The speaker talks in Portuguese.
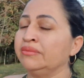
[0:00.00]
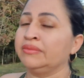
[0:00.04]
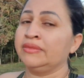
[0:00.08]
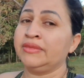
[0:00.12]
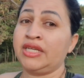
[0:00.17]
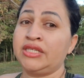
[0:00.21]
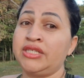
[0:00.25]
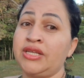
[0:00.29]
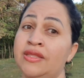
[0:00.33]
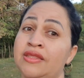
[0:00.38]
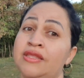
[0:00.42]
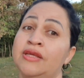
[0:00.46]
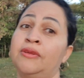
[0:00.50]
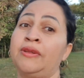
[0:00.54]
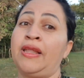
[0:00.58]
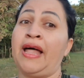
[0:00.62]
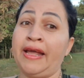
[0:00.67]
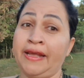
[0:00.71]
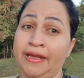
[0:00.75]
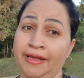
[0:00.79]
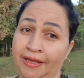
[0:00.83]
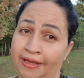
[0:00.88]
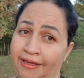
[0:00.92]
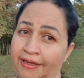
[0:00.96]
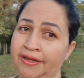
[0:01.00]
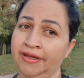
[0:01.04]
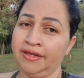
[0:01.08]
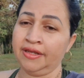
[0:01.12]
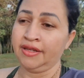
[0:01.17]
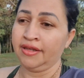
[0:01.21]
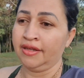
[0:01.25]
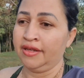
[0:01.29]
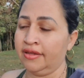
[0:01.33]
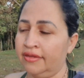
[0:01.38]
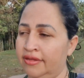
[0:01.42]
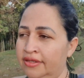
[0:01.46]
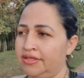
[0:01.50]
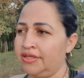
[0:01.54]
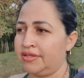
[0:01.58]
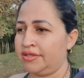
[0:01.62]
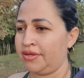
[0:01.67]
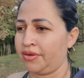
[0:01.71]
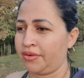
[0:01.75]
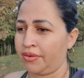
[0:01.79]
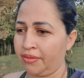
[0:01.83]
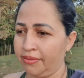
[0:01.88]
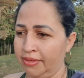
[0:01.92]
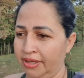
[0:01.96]
Deixa seu like, deixa
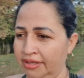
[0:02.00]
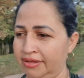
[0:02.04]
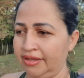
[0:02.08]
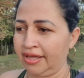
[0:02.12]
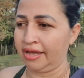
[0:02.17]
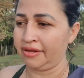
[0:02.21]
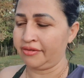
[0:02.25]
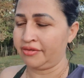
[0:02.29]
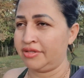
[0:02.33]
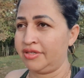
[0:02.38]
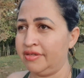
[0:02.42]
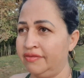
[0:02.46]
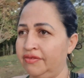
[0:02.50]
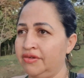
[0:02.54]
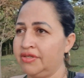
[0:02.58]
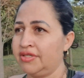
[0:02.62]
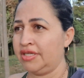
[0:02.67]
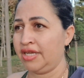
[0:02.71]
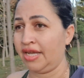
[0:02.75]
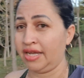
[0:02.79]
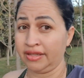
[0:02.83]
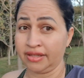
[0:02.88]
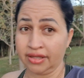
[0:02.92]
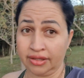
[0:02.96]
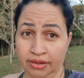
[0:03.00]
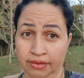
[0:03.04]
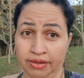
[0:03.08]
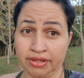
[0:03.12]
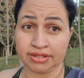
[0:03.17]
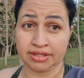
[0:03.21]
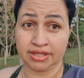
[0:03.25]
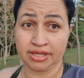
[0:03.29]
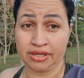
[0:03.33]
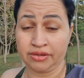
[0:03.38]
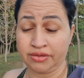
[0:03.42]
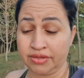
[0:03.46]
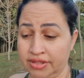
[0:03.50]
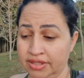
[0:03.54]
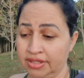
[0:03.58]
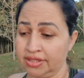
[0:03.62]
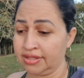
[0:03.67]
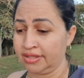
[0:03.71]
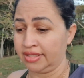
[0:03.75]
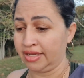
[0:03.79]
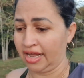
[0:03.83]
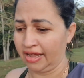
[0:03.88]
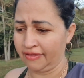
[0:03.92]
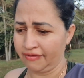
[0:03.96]
seu comentário. Se você ainda não é inscrito, se
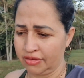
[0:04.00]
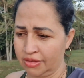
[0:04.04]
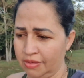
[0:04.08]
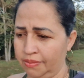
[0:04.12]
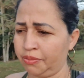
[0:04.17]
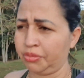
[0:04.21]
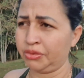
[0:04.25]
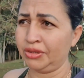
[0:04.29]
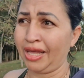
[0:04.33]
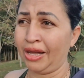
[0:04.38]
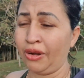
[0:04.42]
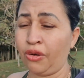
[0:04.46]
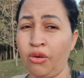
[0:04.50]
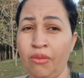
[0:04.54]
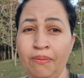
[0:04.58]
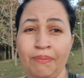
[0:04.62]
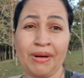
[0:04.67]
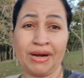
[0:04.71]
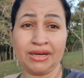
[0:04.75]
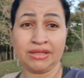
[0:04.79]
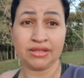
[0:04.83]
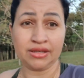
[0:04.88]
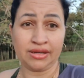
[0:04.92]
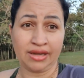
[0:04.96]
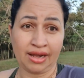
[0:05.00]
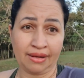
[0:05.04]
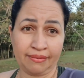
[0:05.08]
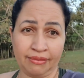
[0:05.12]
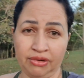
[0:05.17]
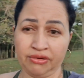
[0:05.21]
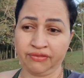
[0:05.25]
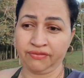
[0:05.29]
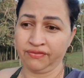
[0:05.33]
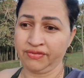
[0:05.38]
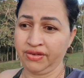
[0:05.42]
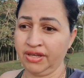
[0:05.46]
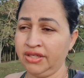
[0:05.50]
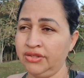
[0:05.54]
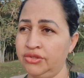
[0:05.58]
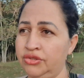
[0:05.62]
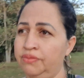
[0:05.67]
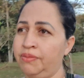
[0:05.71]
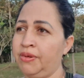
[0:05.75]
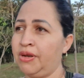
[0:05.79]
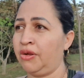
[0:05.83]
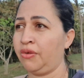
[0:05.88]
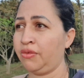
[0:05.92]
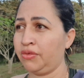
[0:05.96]
inscreve. Se puder compartilhar meu vídeo
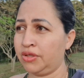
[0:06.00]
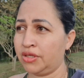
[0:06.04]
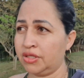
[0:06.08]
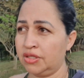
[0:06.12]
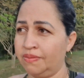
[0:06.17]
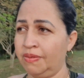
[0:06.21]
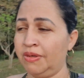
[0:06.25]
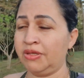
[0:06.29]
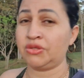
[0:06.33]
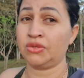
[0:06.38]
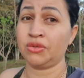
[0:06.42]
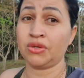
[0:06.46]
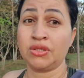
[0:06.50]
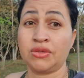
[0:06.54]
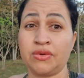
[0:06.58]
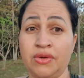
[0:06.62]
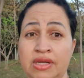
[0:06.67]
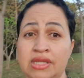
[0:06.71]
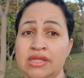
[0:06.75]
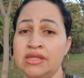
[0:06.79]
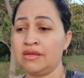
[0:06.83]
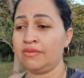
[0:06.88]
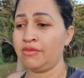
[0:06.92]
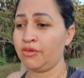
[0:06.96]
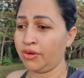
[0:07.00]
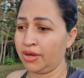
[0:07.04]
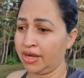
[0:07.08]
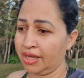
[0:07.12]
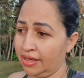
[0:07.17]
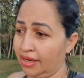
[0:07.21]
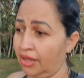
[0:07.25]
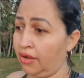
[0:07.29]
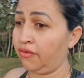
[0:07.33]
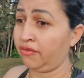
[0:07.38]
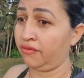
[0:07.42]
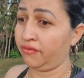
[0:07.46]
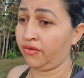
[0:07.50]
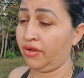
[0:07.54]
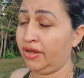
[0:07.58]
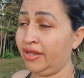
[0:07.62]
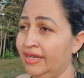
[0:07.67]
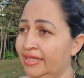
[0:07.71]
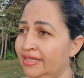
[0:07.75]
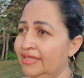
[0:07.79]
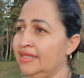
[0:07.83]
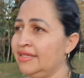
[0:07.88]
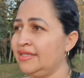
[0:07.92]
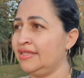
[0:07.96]
para outras pessoas conhecer meu canal, eu vou
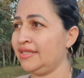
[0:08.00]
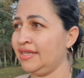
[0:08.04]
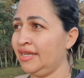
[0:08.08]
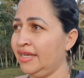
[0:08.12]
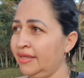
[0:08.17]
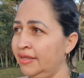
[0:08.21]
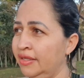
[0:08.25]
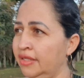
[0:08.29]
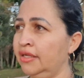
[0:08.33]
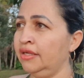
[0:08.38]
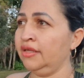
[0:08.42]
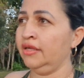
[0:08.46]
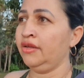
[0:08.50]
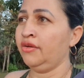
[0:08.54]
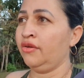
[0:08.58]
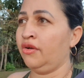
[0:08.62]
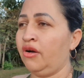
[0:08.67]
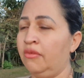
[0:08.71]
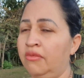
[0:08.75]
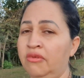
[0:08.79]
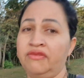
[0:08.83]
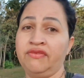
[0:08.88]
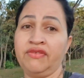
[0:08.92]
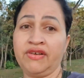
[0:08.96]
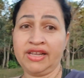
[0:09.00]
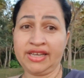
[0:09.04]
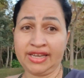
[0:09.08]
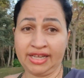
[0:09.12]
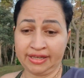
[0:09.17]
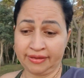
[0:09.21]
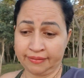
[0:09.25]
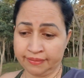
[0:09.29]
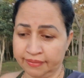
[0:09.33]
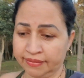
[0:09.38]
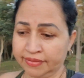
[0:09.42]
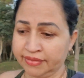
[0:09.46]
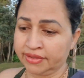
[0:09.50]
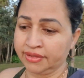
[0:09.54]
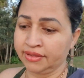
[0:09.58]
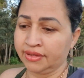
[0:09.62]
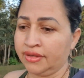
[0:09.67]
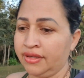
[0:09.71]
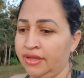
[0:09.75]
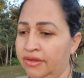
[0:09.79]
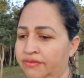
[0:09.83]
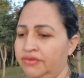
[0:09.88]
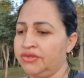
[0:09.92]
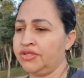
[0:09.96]
agradecer. Como eu falei,
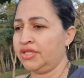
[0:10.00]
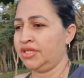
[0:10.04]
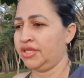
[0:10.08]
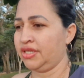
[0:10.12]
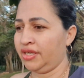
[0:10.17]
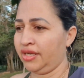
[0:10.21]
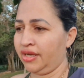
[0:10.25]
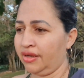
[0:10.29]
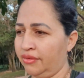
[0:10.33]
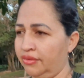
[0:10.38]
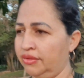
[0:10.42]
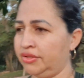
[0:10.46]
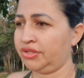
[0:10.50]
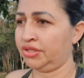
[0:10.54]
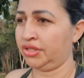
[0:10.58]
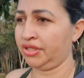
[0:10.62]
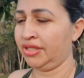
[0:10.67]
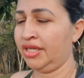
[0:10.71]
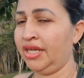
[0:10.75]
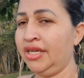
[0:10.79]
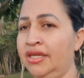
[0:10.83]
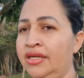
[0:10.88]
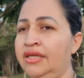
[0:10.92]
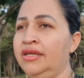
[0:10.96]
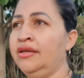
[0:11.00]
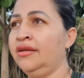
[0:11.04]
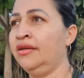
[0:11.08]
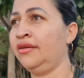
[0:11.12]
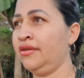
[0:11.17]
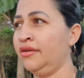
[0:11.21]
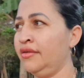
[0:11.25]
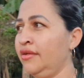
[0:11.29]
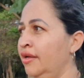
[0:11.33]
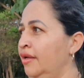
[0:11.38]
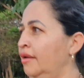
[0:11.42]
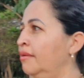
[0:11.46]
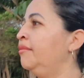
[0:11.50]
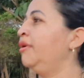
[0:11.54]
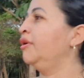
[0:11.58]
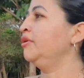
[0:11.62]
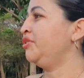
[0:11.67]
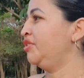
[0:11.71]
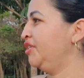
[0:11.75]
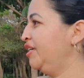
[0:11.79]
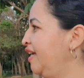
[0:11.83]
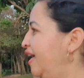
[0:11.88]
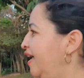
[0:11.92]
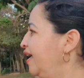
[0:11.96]
eu vou seguir a rotina. Bom
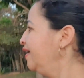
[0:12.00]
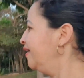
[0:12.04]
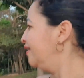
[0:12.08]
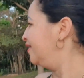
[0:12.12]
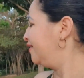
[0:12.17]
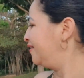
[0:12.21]
dia!